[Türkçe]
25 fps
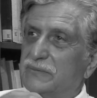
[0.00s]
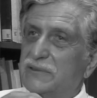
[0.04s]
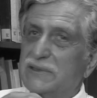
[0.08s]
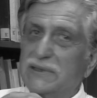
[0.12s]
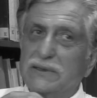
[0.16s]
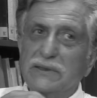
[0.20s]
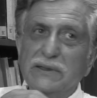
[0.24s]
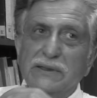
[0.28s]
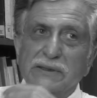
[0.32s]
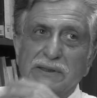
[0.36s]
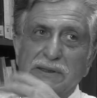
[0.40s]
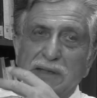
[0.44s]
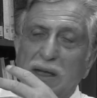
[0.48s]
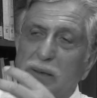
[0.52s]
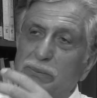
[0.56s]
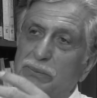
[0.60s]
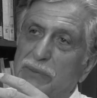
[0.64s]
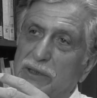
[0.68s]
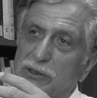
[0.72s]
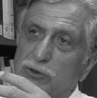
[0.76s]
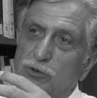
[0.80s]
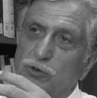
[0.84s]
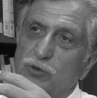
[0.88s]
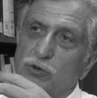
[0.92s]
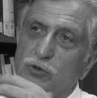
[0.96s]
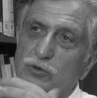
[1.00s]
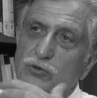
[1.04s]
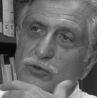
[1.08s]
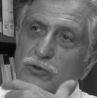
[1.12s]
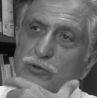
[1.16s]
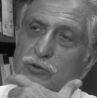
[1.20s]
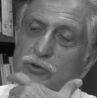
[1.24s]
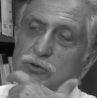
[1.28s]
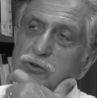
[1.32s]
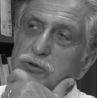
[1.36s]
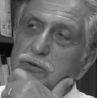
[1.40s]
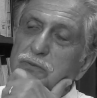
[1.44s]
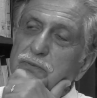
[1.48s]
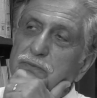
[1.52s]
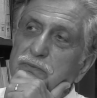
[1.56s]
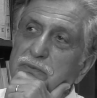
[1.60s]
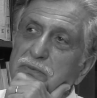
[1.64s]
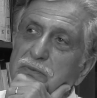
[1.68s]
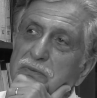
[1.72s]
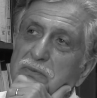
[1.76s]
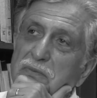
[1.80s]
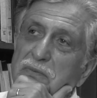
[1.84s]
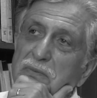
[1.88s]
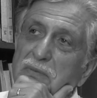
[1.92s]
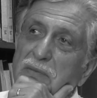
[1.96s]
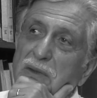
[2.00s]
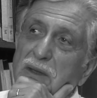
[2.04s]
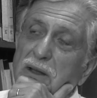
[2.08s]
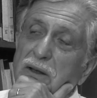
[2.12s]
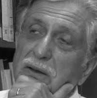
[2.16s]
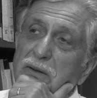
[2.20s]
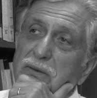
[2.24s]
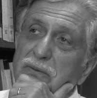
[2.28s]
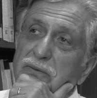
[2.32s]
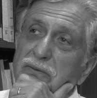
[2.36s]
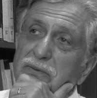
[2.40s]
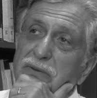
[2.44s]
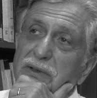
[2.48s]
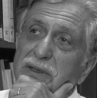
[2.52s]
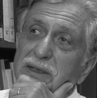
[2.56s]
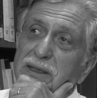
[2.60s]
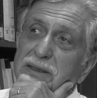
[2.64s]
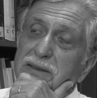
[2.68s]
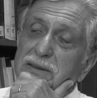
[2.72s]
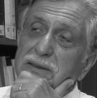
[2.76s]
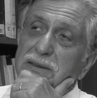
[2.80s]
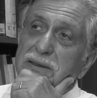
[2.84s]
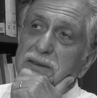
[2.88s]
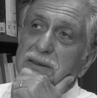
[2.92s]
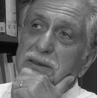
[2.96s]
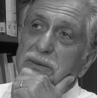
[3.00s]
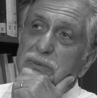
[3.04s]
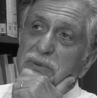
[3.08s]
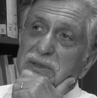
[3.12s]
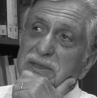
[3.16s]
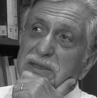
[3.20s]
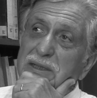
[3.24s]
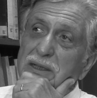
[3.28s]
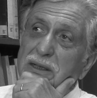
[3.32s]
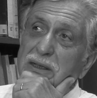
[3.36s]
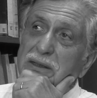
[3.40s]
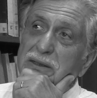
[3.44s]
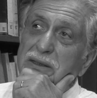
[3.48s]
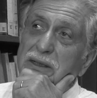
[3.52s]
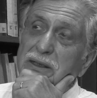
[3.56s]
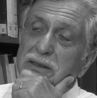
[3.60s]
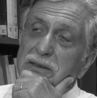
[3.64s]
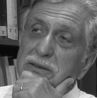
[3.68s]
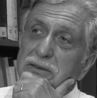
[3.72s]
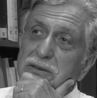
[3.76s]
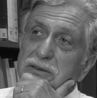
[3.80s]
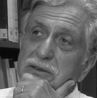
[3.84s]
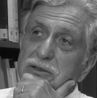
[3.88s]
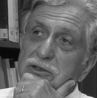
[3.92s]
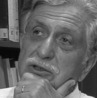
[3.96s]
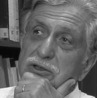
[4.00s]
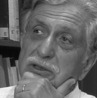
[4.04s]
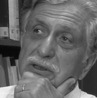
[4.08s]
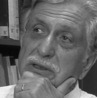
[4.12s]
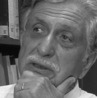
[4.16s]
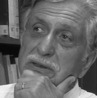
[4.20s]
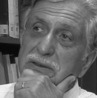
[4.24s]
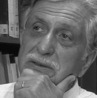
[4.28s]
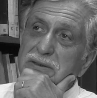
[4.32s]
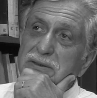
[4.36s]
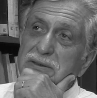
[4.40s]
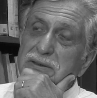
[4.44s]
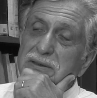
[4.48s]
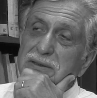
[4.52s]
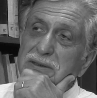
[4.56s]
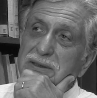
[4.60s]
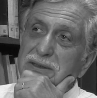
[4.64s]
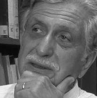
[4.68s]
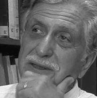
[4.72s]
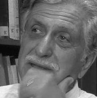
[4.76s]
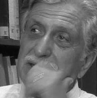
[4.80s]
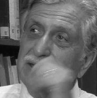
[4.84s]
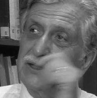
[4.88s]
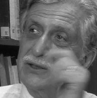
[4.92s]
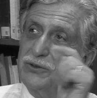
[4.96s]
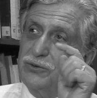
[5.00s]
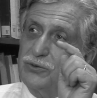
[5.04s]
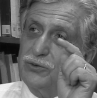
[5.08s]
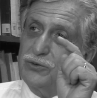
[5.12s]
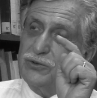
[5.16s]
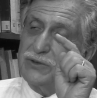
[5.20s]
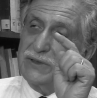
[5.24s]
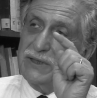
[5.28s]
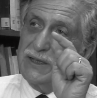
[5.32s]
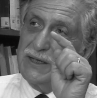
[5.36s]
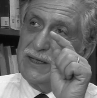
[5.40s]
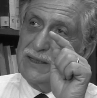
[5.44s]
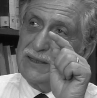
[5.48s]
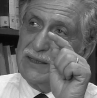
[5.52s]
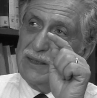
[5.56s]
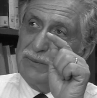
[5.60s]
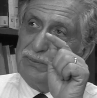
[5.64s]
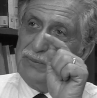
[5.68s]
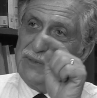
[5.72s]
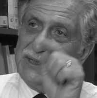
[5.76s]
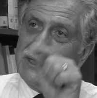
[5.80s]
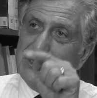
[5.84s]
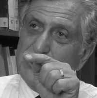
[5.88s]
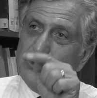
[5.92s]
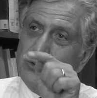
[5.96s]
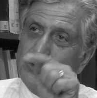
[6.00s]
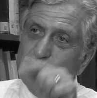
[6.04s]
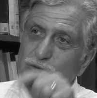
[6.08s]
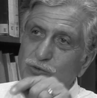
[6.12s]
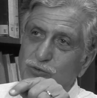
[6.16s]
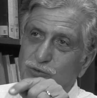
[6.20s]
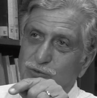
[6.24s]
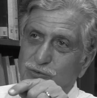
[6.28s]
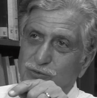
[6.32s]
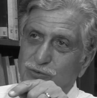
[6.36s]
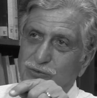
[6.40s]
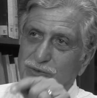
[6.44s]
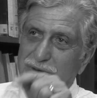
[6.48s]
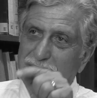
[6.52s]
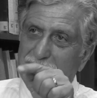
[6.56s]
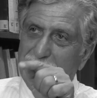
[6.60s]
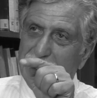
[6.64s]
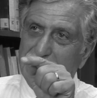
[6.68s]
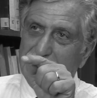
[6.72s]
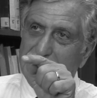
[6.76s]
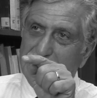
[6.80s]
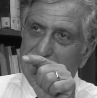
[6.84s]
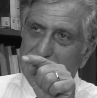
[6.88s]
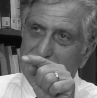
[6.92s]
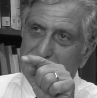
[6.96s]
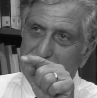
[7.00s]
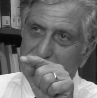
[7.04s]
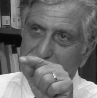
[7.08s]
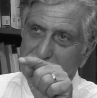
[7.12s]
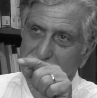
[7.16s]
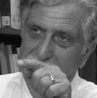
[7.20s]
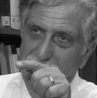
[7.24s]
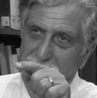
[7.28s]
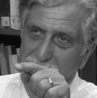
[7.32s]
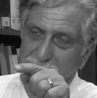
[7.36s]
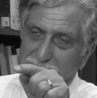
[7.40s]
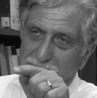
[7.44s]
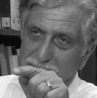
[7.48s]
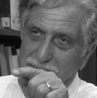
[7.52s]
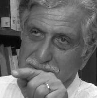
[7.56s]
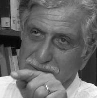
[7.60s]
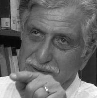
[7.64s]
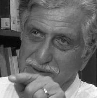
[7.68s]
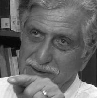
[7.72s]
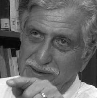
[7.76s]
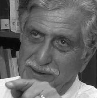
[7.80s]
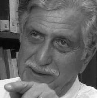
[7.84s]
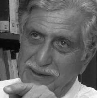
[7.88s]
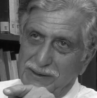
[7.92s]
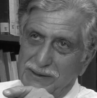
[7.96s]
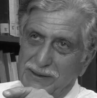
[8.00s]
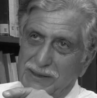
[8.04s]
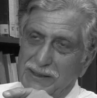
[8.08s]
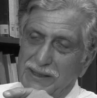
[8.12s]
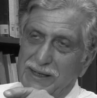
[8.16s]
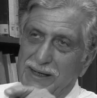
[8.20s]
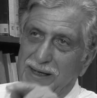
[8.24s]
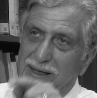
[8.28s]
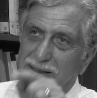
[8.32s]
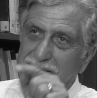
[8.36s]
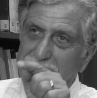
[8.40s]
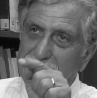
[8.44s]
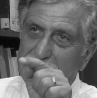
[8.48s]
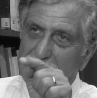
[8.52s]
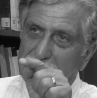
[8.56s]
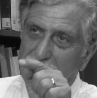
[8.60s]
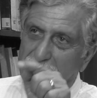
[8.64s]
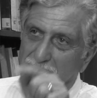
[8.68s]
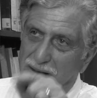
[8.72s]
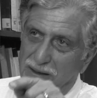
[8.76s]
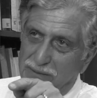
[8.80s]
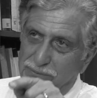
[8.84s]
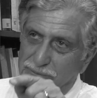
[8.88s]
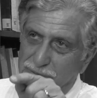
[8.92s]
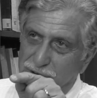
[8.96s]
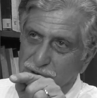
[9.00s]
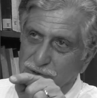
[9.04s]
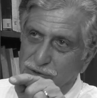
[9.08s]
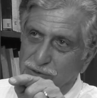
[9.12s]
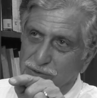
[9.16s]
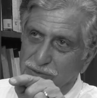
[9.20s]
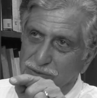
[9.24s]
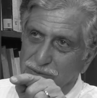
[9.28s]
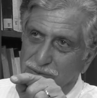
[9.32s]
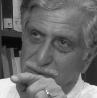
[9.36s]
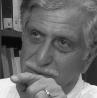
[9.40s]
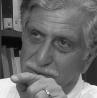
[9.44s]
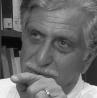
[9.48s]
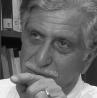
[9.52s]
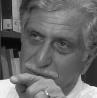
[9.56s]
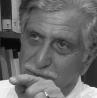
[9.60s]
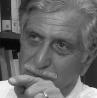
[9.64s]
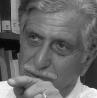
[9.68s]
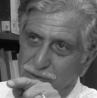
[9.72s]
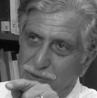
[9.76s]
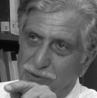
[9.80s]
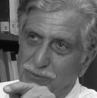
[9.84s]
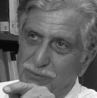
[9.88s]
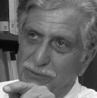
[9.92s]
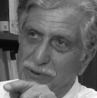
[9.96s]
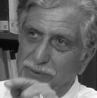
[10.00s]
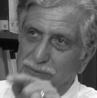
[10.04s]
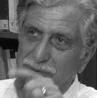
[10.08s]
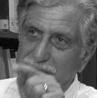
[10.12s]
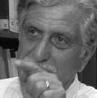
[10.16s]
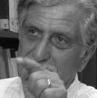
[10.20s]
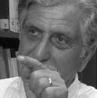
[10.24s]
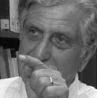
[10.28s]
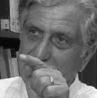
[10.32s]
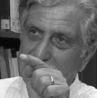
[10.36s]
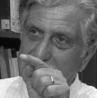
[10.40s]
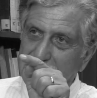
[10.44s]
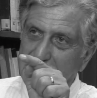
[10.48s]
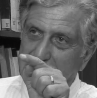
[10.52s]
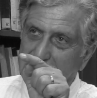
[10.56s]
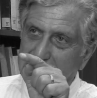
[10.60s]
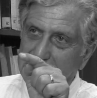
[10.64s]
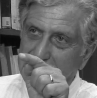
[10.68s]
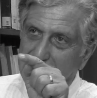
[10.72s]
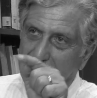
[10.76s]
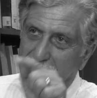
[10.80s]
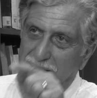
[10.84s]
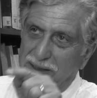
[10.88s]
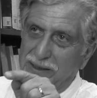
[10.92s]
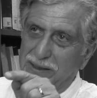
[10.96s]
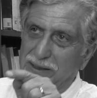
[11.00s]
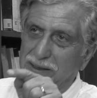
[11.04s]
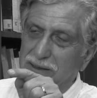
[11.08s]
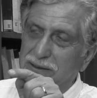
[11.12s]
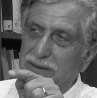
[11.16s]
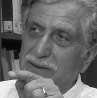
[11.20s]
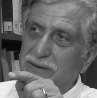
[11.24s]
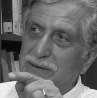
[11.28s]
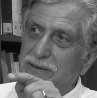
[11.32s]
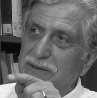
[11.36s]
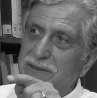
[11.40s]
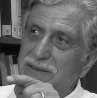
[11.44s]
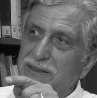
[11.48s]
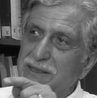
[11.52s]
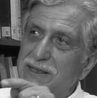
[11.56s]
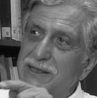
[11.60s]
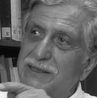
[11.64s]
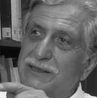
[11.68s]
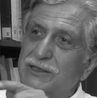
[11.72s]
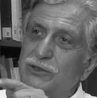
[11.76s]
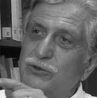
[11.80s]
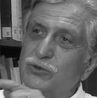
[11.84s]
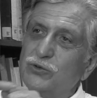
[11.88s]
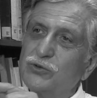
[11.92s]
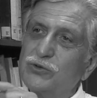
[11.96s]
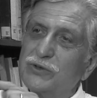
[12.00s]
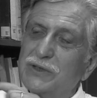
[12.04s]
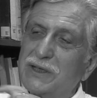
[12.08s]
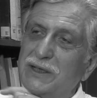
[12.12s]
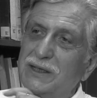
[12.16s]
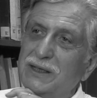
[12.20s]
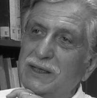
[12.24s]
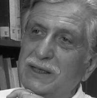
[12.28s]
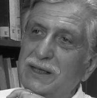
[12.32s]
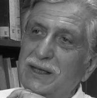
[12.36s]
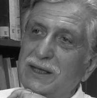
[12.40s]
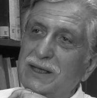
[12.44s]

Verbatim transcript: Sıkıntıdan patlıyorsunuz. Fakat e, bizi alan şahıs üstelik de bir gün de ilgili yerde kalmış olmamız da dahil edilirse iki günde